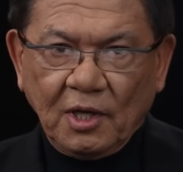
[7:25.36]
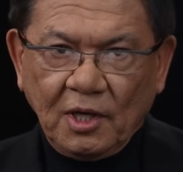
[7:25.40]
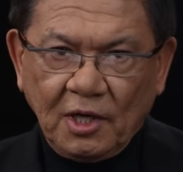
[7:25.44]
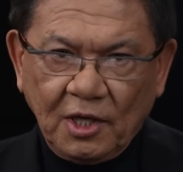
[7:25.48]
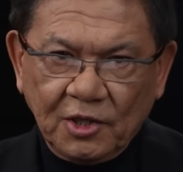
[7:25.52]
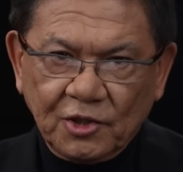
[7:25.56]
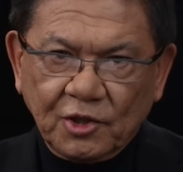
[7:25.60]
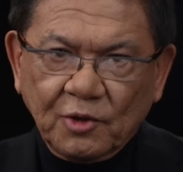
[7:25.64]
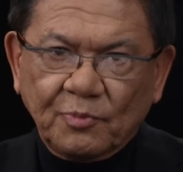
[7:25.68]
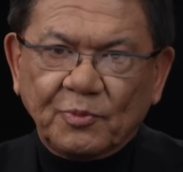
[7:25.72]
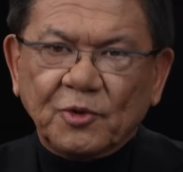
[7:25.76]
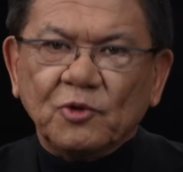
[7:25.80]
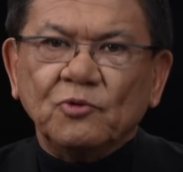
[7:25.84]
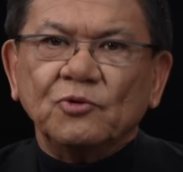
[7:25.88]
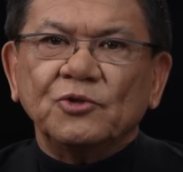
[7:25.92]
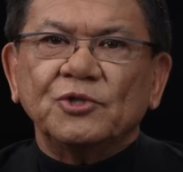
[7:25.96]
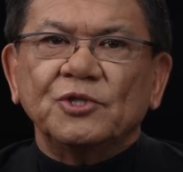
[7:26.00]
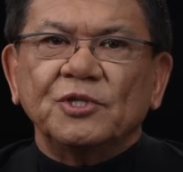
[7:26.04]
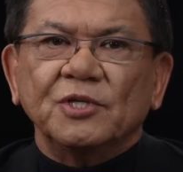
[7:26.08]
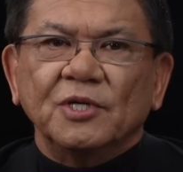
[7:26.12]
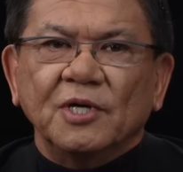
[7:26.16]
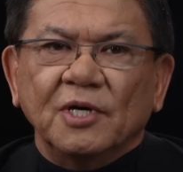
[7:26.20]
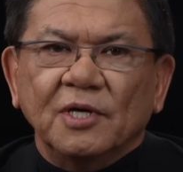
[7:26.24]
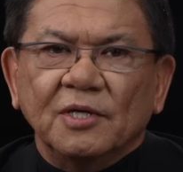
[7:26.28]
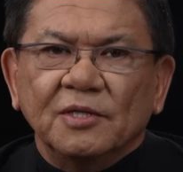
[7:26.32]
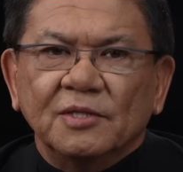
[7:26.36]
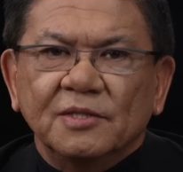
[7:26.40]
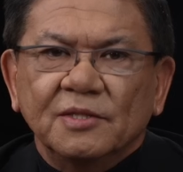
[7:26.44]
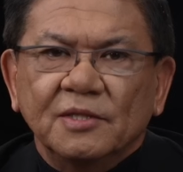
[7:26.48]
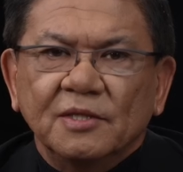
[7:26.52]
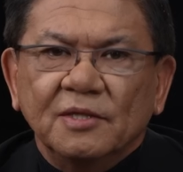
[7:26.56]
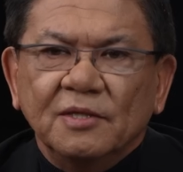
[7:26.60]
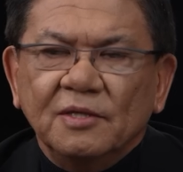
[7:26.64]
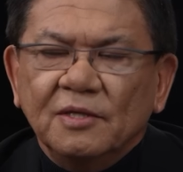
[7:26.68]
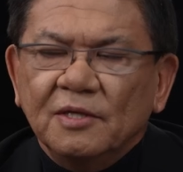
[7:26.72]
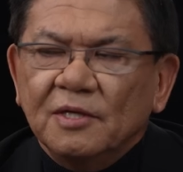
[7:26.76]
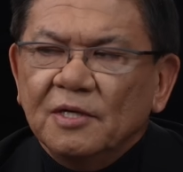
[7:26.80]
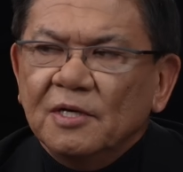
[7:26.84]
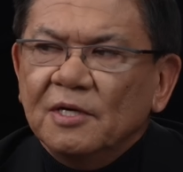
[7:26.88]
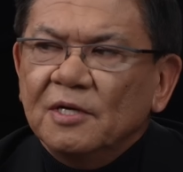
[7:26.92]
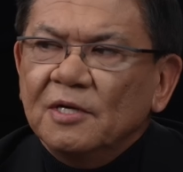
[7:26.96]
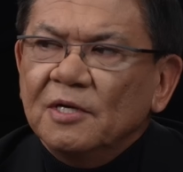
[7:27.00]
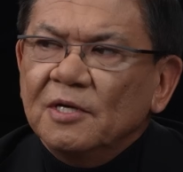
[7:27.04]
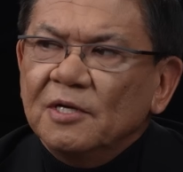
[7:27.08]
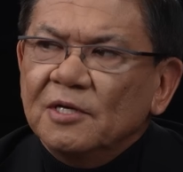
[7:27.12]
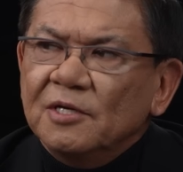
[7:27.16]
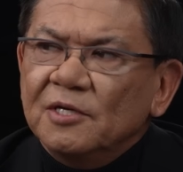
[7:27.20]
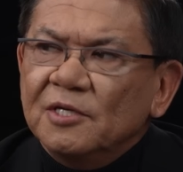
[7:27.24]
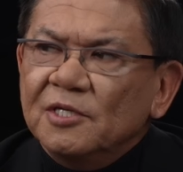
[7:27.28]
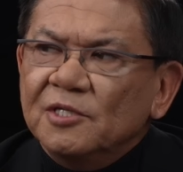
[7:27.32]
Это получается,
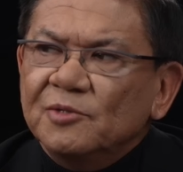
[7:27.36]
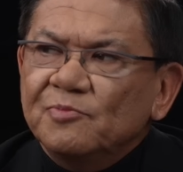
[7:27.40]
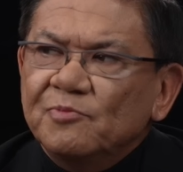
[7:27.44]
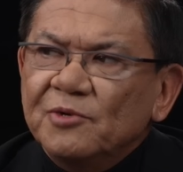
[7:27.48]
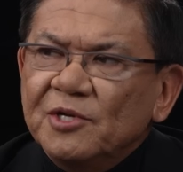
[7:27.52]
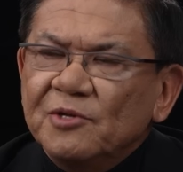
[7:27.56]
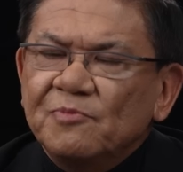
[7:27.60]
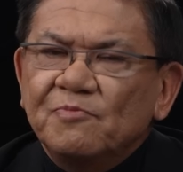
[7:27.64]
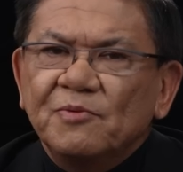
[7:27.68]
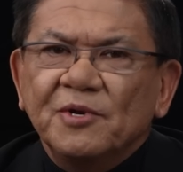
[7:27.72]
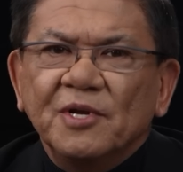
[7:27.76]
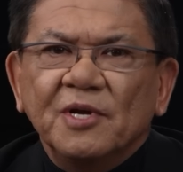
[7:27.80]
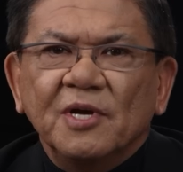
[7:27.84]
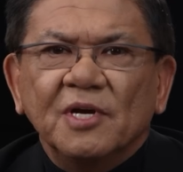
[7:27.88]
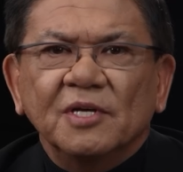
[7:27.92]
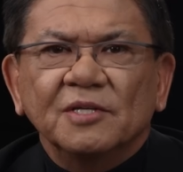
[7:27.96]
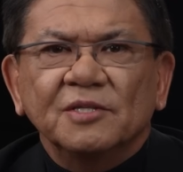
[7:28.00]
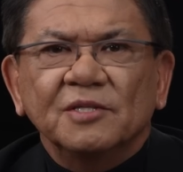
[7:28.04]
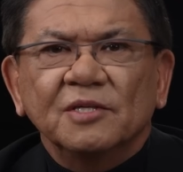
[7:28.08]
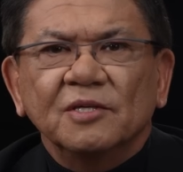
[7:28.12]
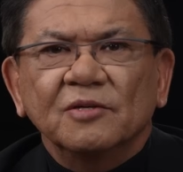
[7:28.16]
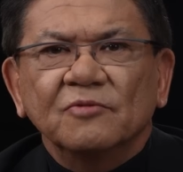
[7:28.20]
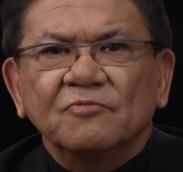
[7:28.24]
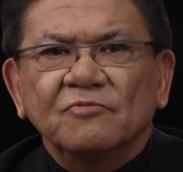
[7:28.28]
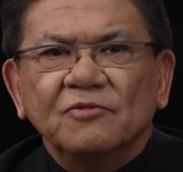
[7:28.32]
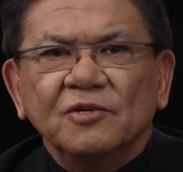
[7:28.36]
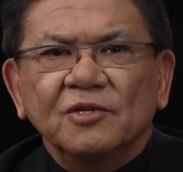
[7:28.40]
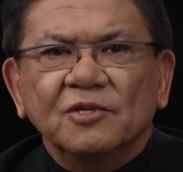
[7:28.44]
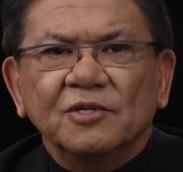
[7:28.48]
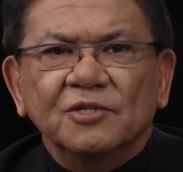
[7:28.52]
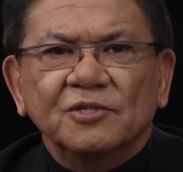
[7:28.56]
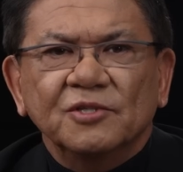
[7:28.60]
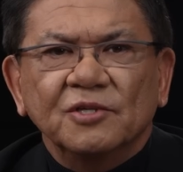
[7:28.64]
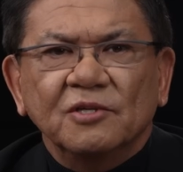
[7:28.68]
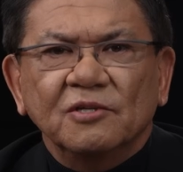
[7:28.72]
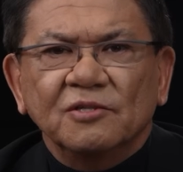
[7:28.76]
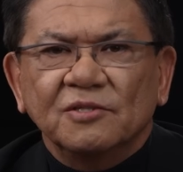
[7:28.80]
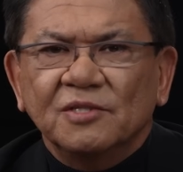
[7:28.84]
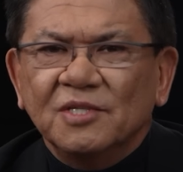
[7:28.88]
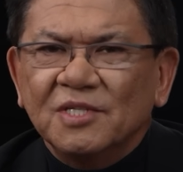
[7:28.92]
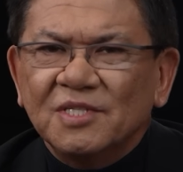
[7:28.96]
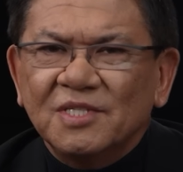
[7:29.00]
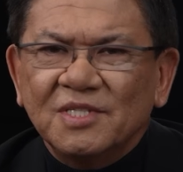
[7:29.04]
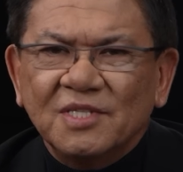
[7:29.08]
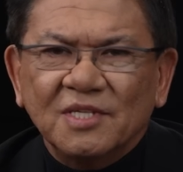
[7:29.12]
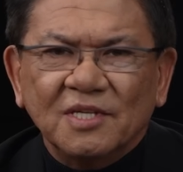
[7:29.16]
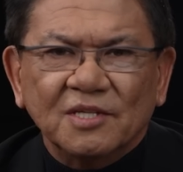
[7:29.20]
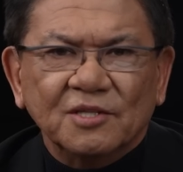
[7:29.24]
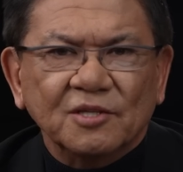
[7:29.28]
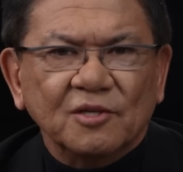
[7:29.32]
из предприятия выкачали
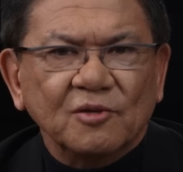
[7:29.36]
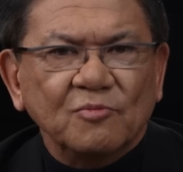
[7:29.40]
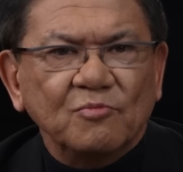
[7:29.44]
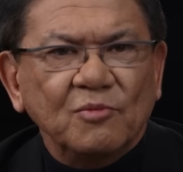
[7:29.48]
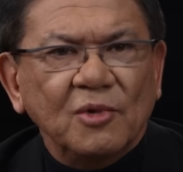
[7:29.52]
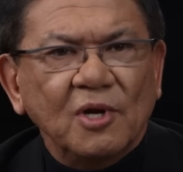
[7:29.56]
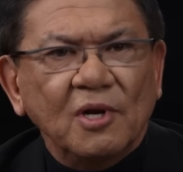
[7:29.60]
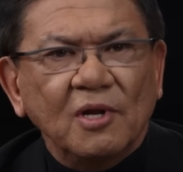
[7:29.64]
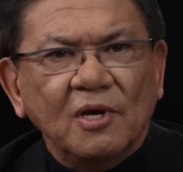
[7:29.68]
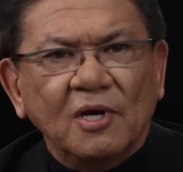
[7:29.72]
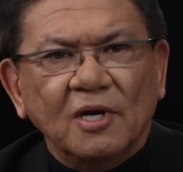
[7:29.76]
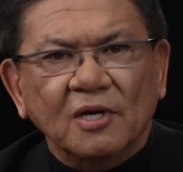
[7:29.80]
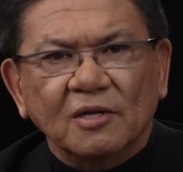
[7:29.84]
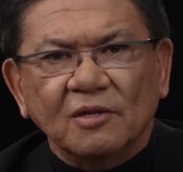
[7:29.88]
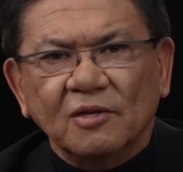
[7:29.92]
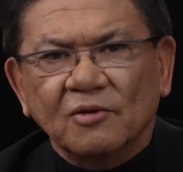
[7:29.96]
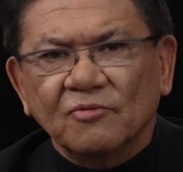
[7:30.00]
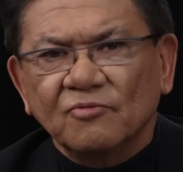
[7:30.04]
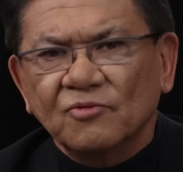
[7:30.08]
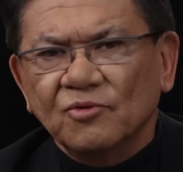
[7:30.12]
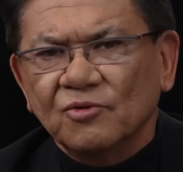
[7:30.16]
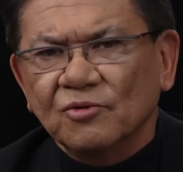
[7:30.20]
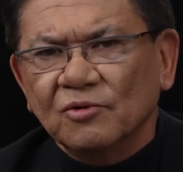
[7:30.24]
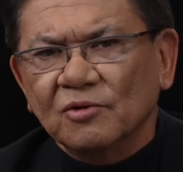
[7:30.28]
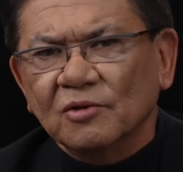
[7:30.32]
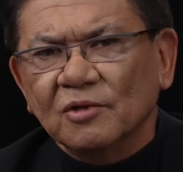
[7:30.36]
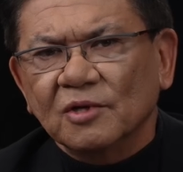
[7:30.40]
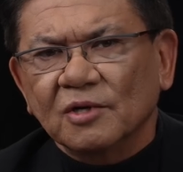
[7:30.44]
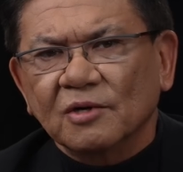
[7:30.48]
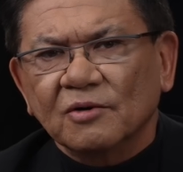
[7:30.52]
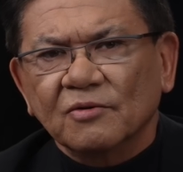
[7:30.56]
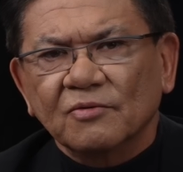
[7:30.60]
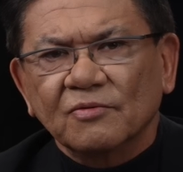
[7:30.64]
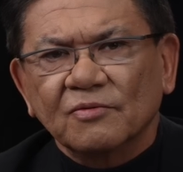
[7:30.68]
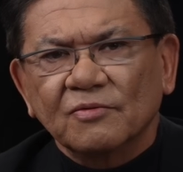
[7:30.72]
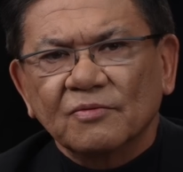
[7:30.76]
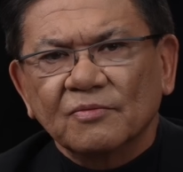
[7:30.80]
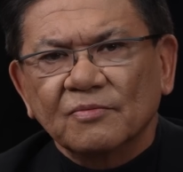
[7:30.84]
десятки миллиардов долларов.